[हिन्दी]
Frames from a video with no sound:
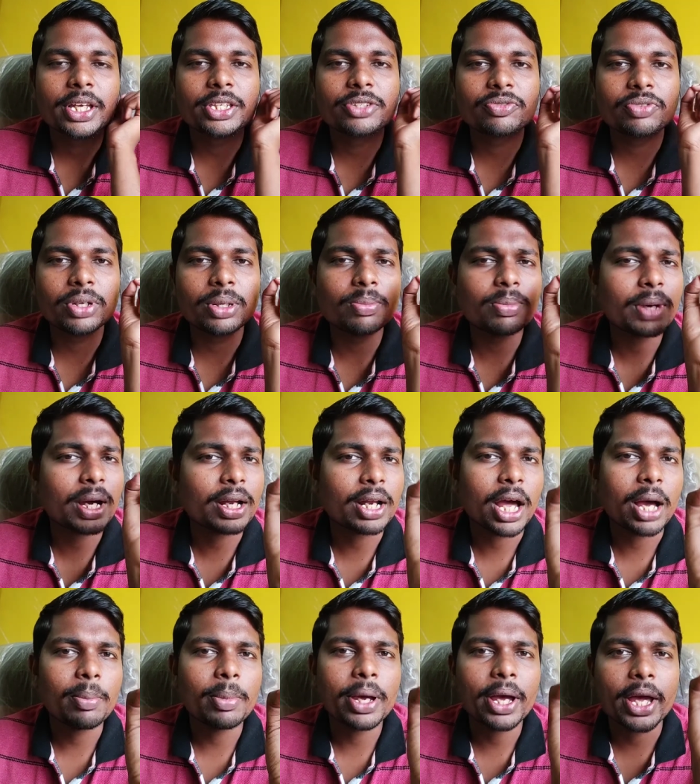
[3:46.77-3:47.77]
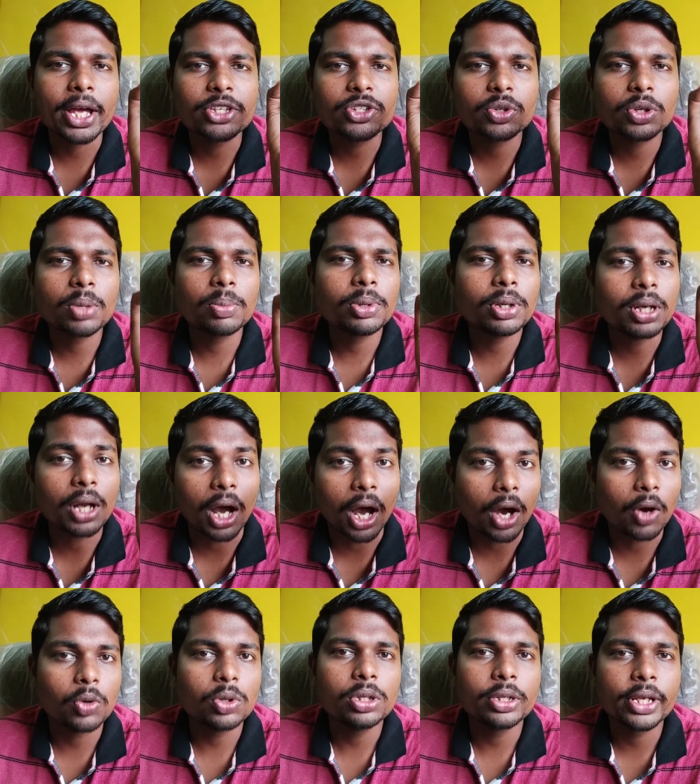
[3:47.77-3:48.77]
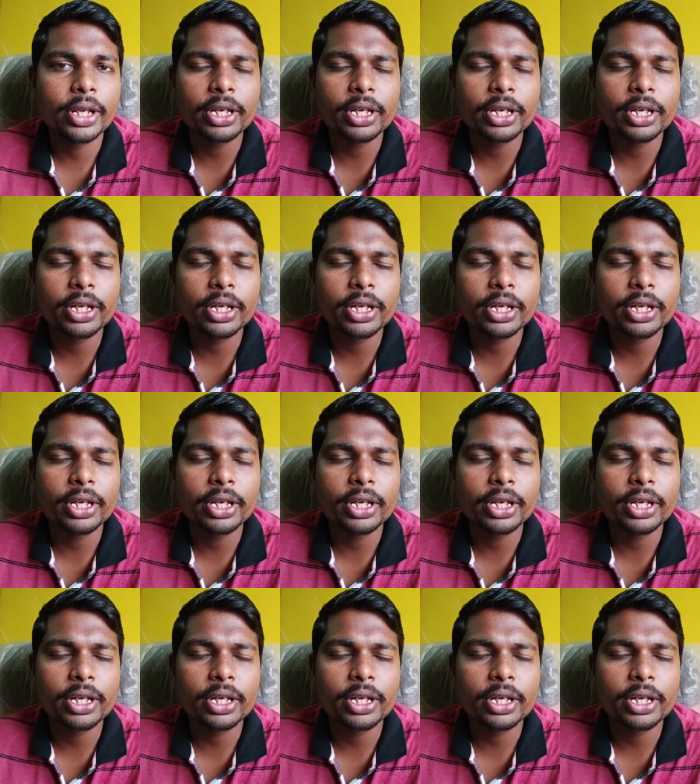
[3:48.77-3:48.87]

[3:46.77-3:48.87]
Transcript: इस फिल्म का नाम है एच ओ डब्ल्यू हाउल